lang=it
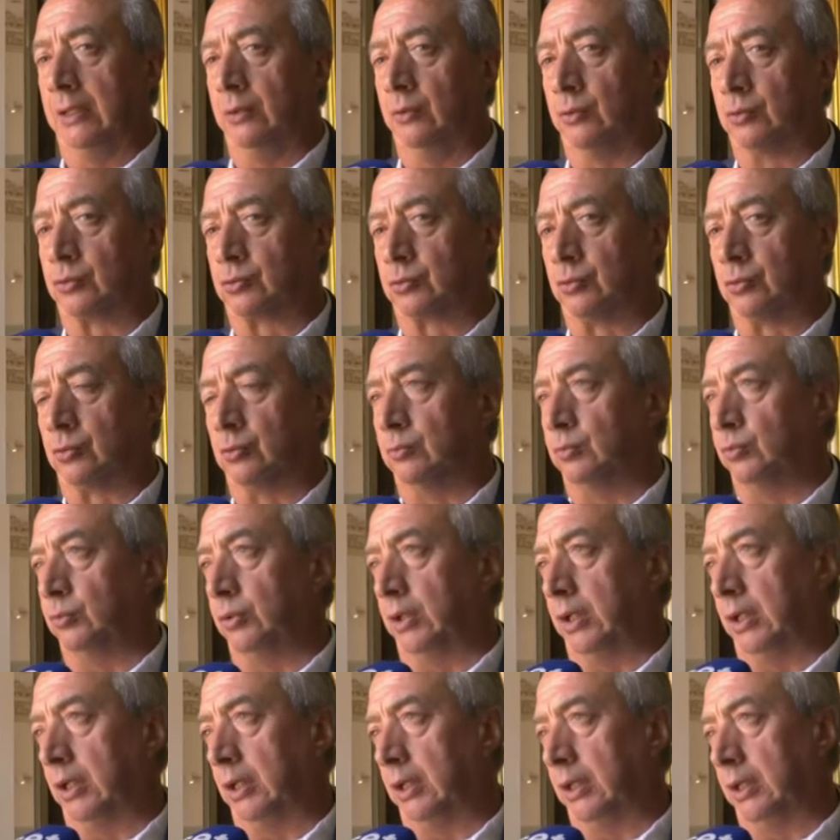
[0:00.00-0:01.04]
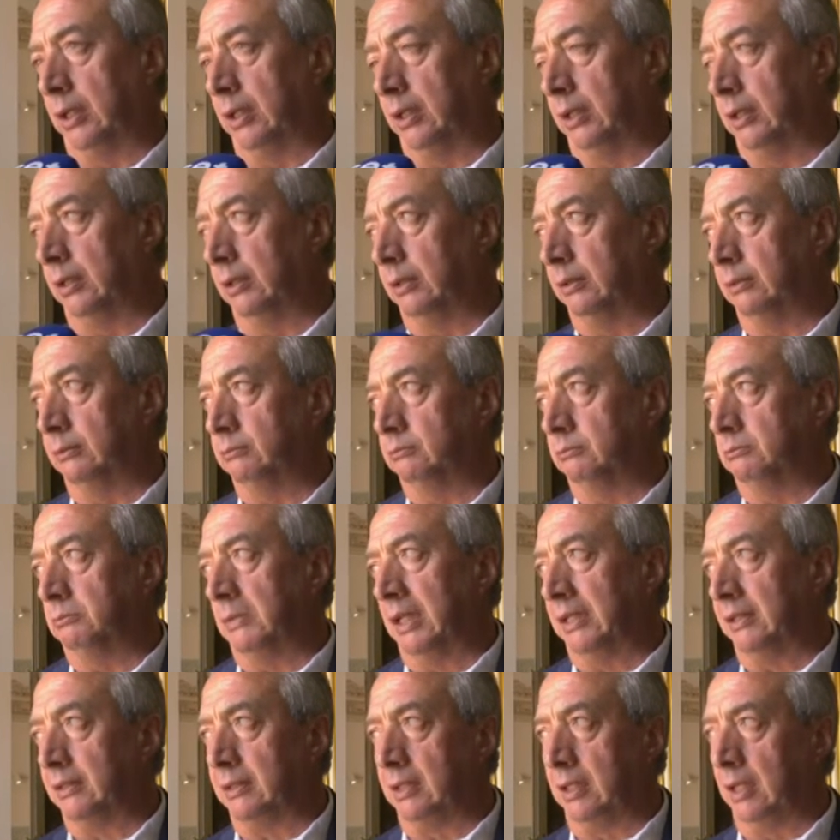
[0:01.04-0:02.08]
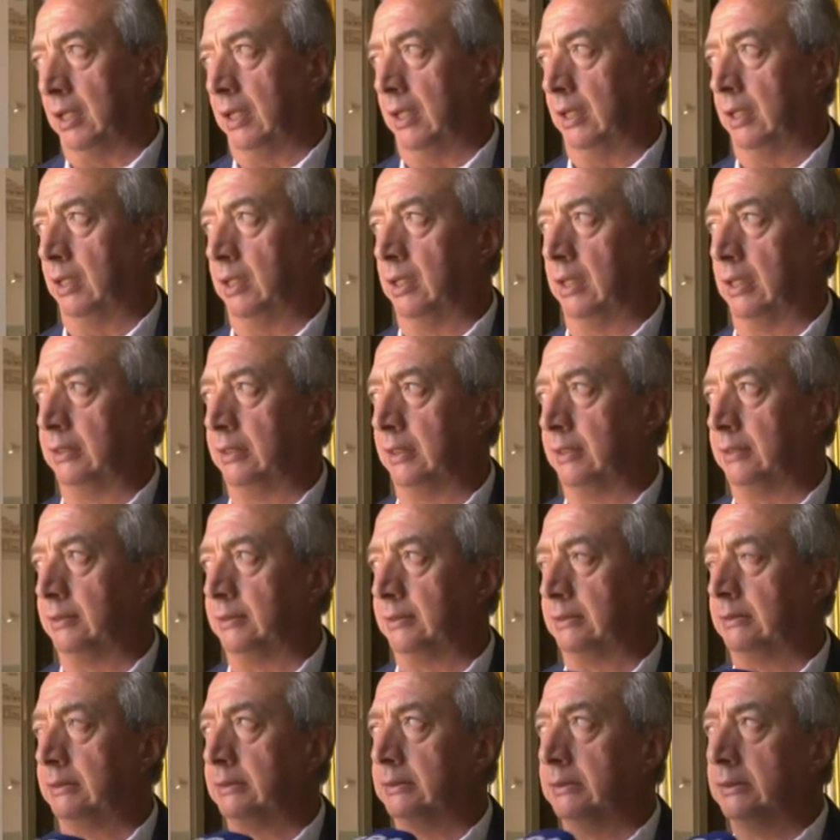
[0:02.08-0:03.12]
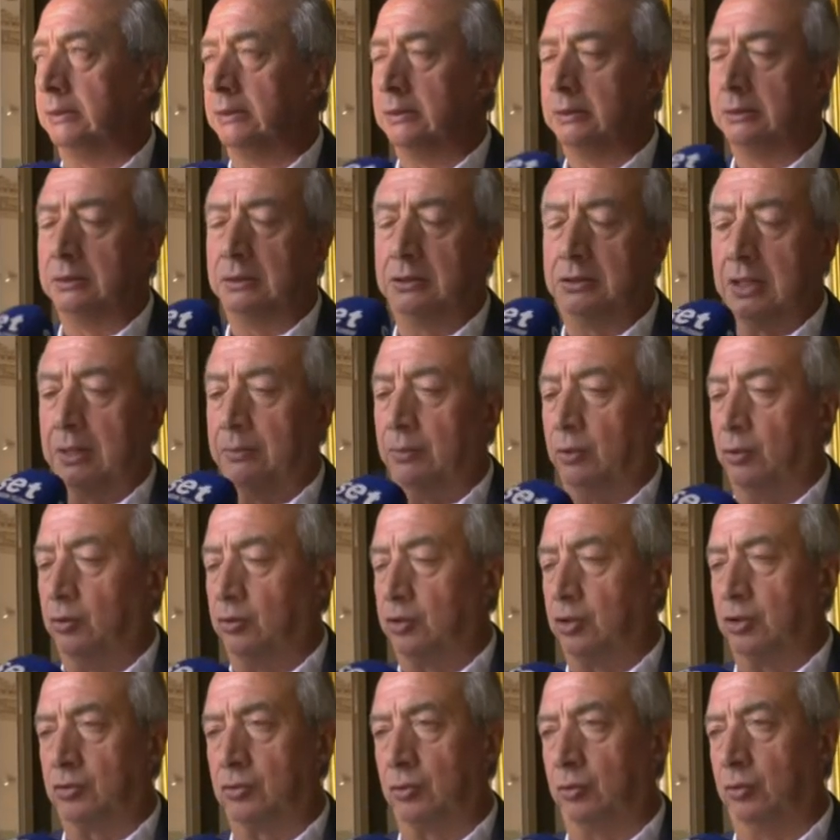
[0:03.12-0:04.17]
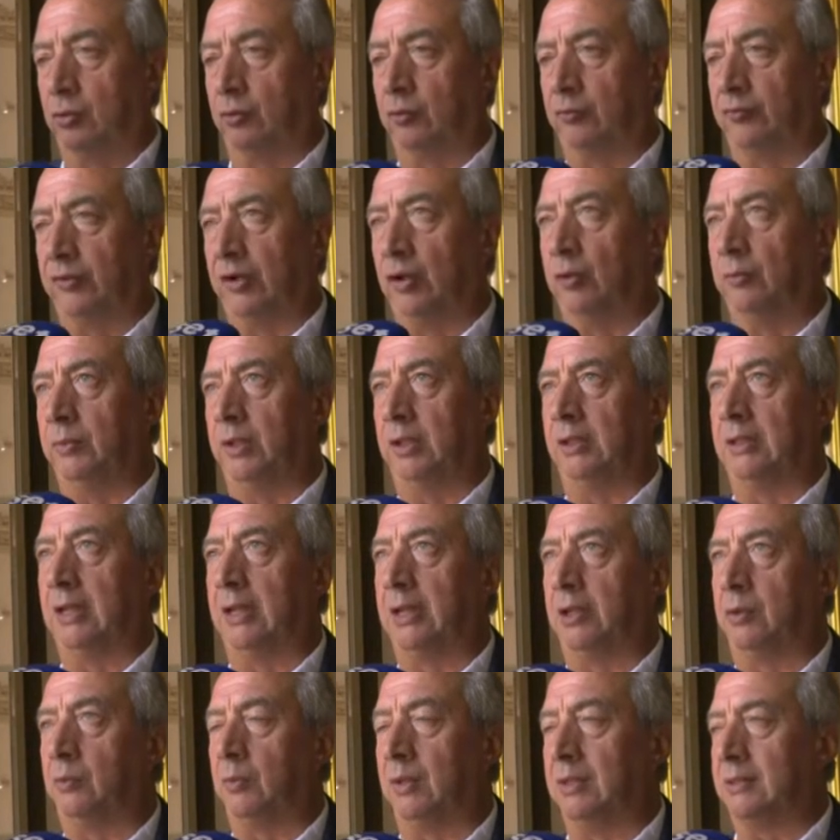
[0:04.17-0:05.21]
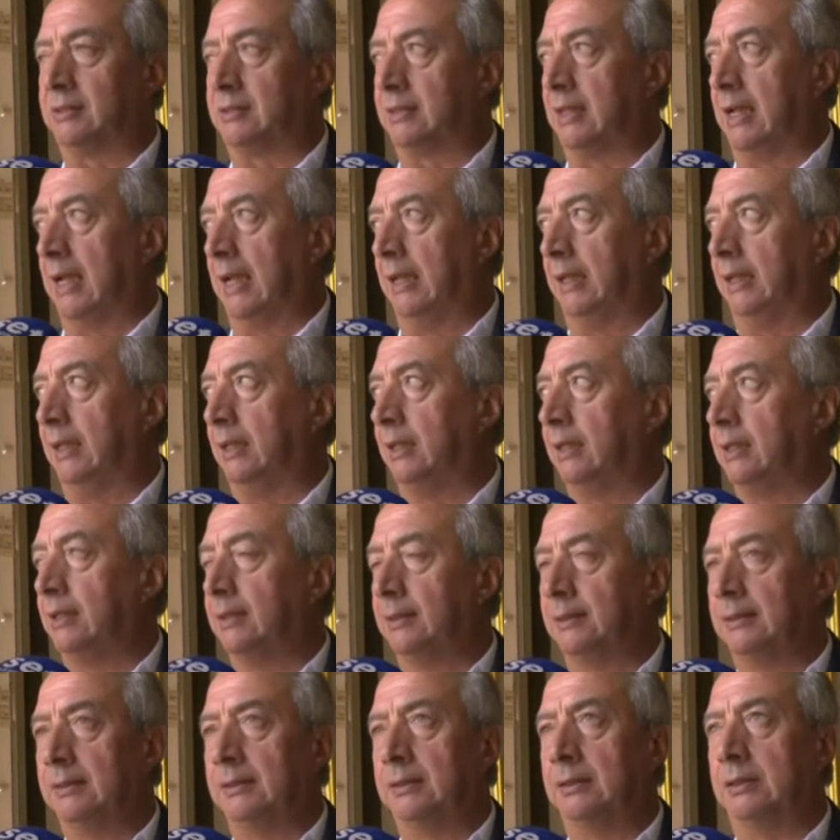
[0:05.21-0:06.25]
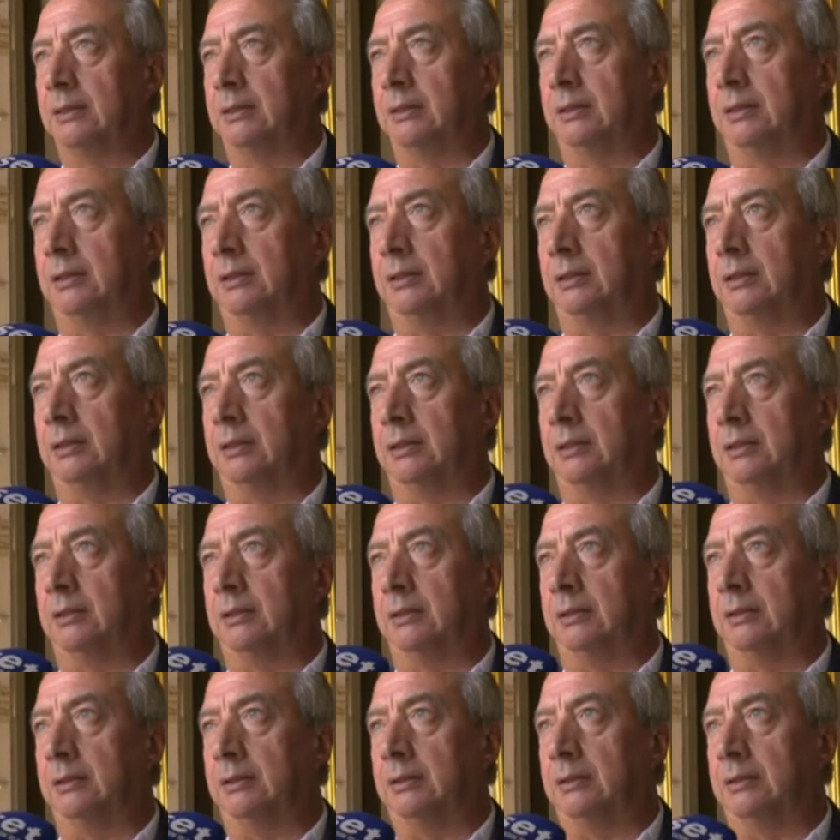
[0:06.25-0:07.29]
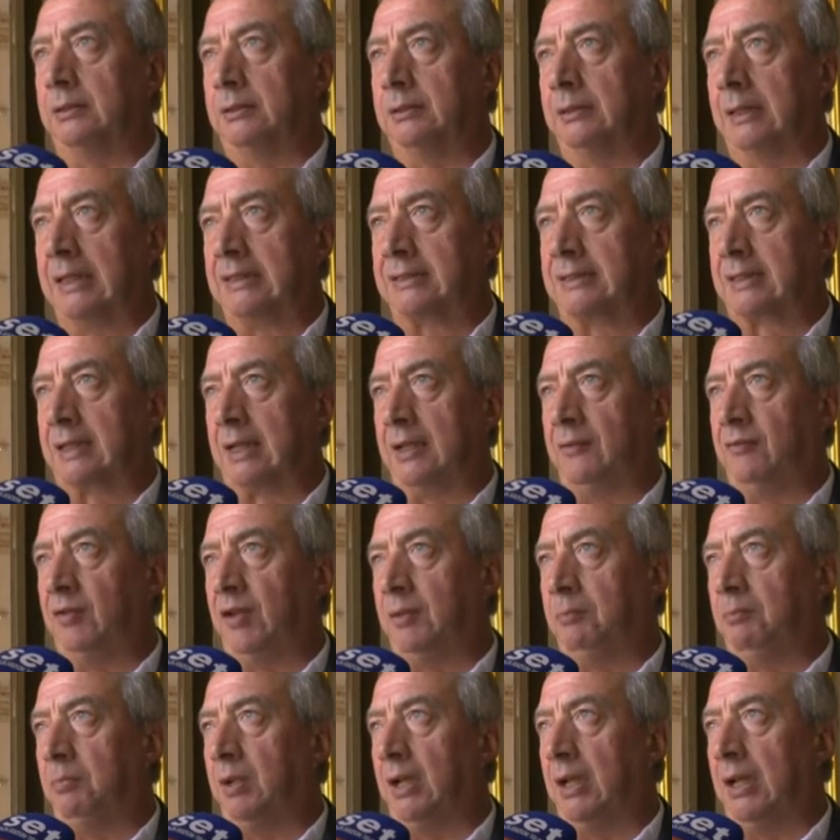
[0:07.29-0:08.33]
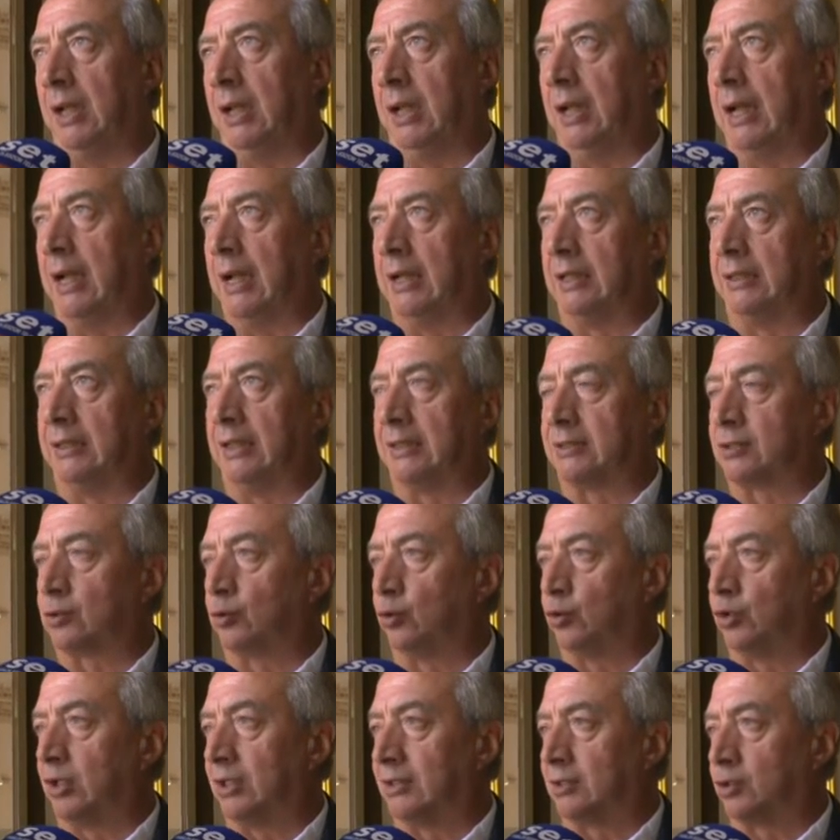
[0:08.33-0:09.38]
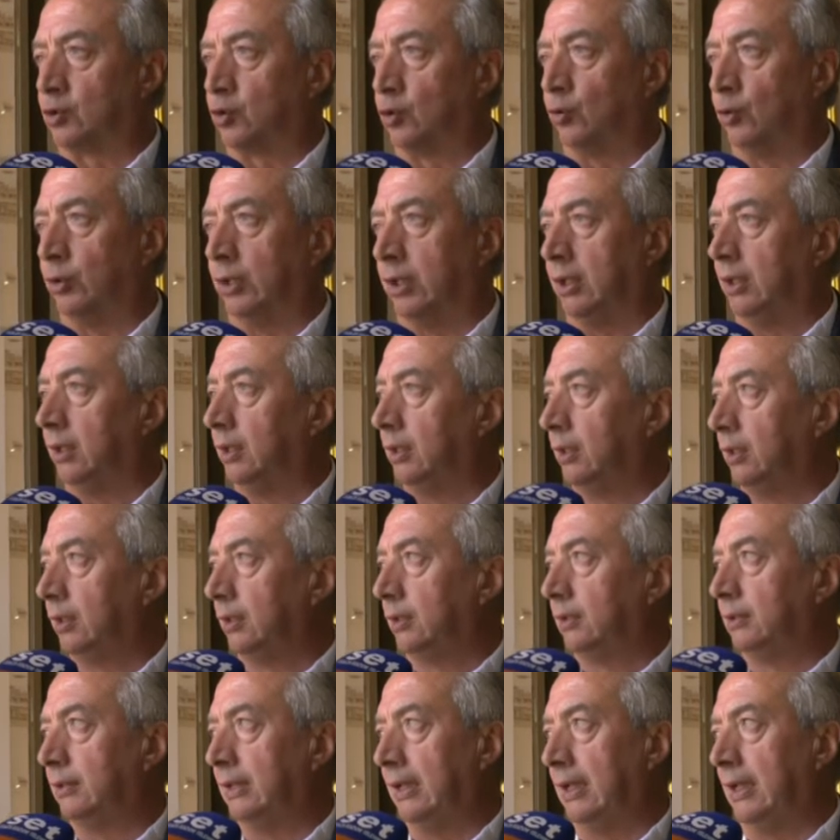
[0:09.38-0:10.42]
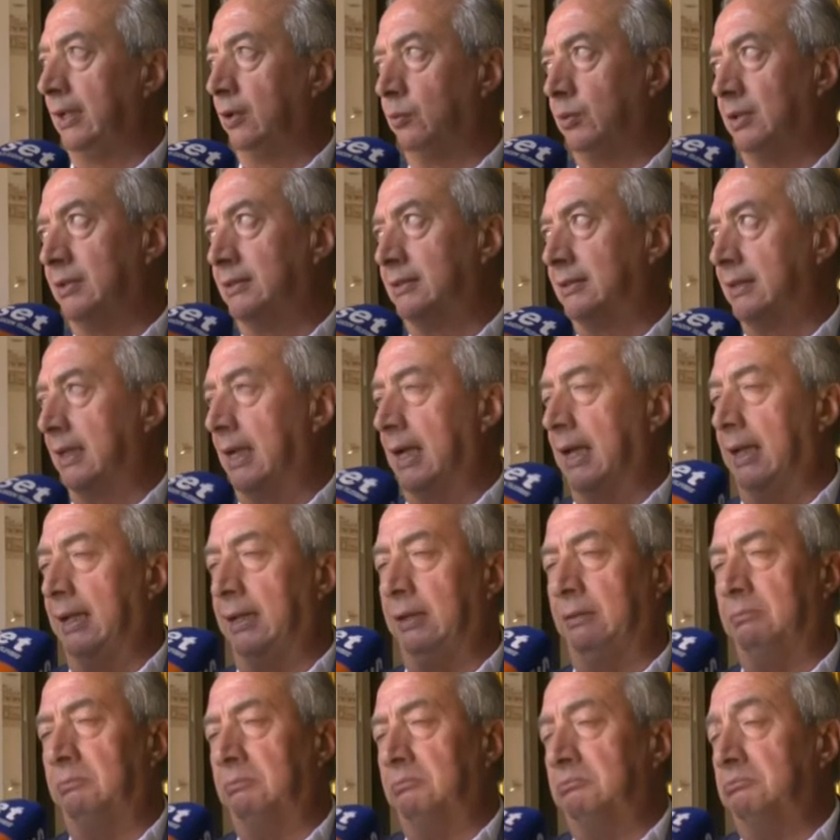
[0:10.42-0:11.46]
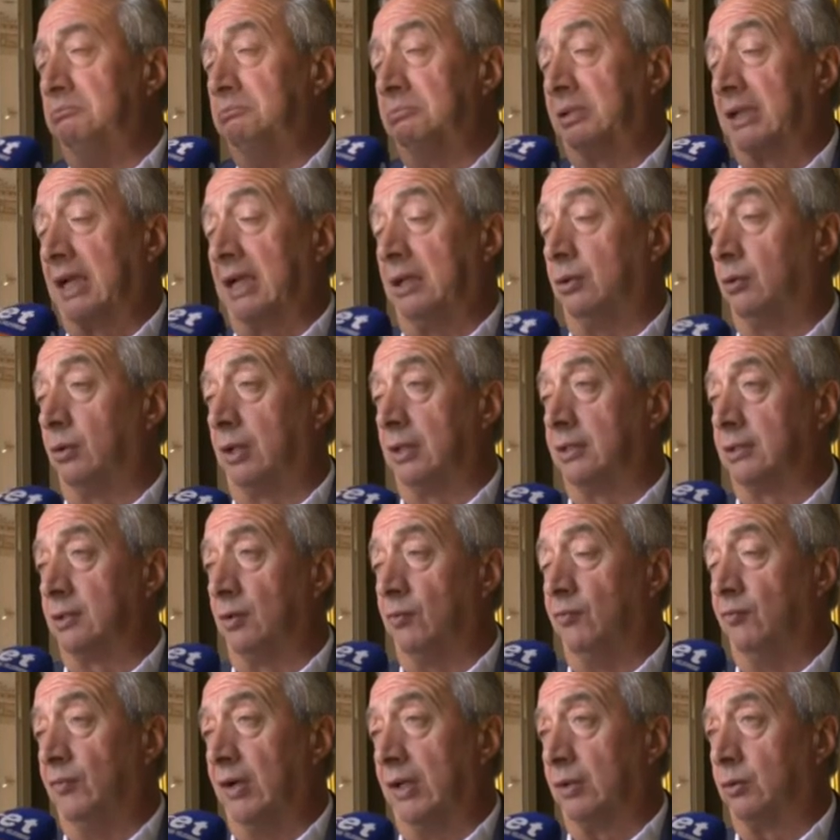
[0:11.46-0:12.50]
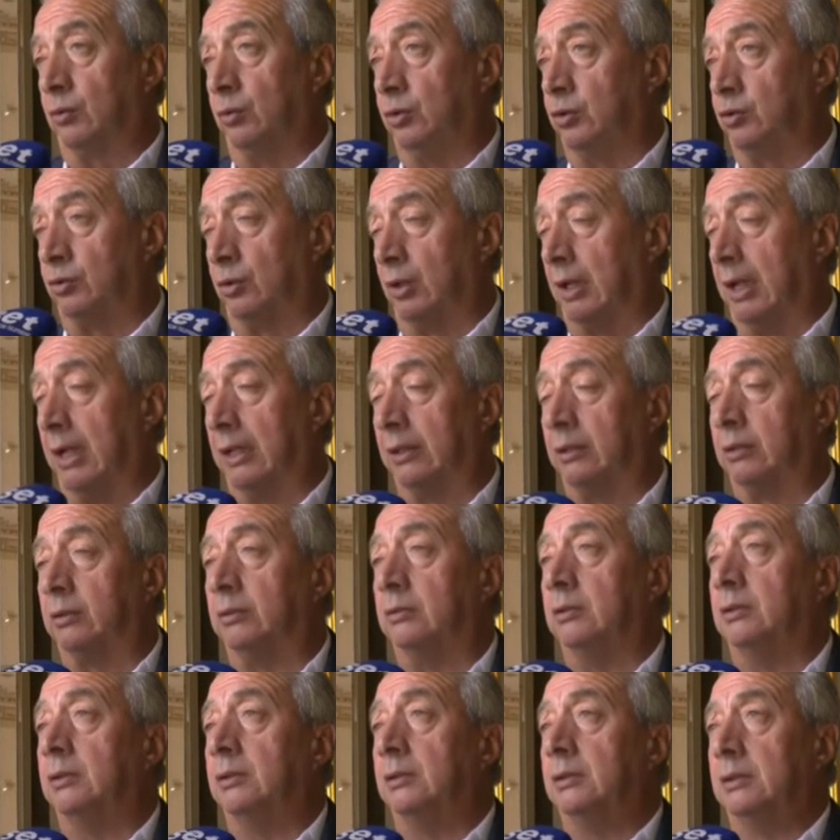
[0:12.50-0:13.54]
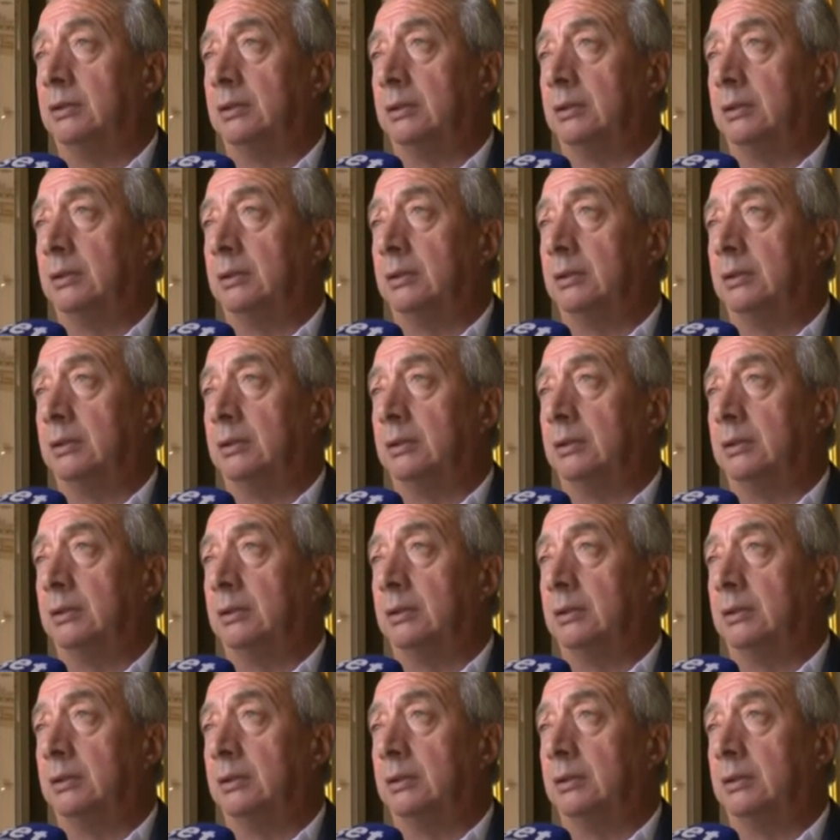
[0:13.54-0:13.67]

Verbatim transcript: il nostro comune mantiene, dei, diciamo, non ci sono fenomeni delinquenziali eh, ascrivibili ad associazioni delinquenziali, credo che sia un fatto isolato.